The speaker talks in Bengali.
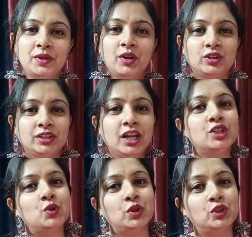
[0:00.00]
অর্থাৎ
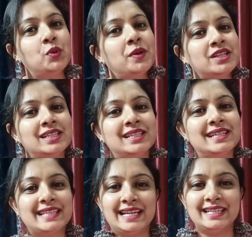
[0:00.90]
চৈত্র মাসের যে
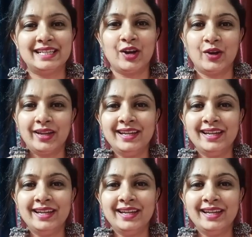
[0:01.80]
সেলটা হয়